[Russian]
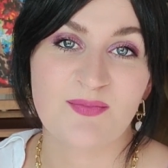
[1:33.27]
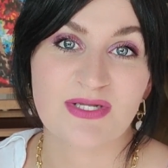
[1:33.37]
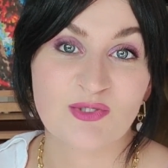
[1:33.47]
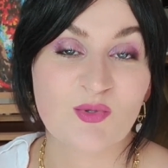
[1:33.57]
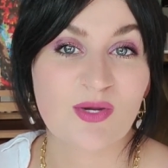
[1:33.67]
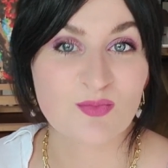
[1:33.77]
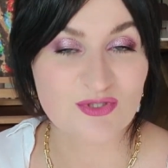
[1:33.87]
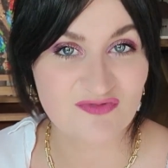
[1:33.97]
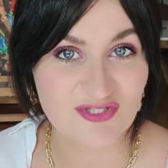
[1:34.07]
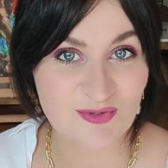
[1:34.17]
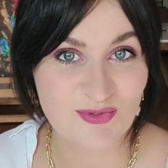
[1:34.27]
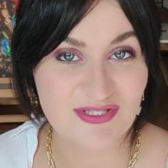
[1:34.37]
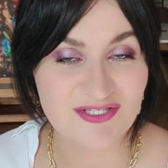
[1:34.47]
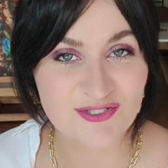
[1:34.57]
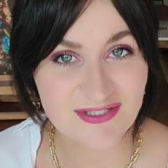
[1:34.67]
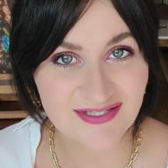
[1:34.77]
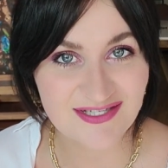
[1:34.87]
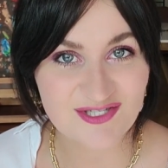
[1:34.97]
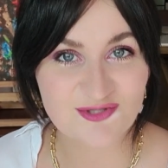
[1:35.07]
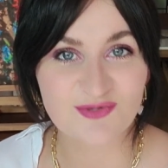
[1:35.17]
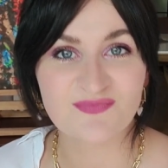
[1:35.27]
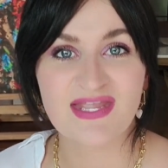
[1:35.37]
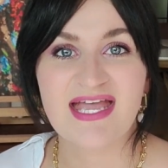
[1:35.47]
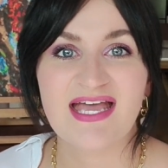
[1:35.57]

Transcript: про то, кому же в Эстонии жить хорошо,